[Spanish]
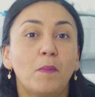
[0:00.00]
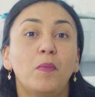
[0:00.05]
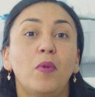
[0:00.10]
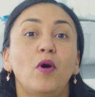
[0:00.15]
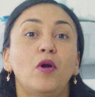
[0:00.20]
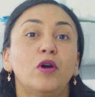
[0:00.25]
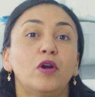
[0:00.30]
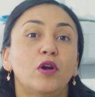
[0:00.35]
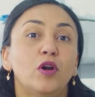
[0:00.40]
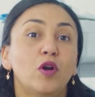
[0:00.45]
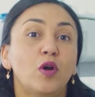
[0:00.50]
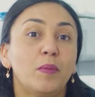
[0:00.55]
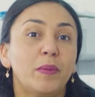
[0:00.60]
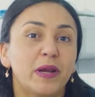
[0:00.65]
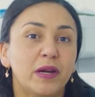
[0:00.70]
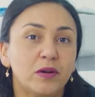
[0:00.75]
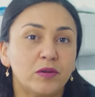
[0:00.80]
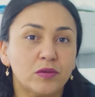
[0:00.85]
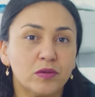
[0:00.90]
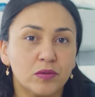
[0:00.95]
por lo
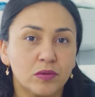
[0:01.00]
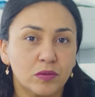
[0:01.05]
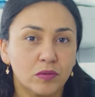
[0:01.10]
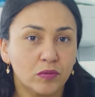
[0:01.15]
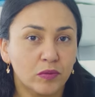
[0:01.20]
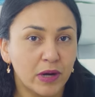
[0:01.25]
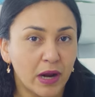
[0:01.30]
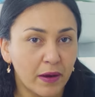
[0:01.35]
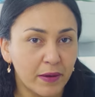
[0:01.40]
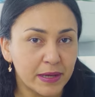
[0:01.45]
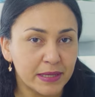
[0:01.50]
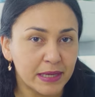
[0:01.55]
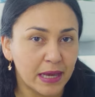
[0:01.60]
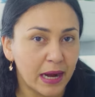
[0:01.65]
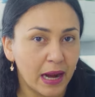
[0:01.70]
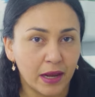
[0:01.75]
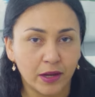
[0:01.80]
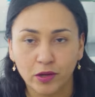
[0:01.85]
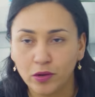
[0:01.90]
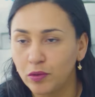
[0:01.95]
menos una vez
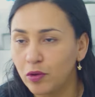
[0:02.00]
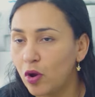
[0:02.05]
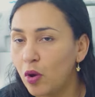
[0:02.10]
al año,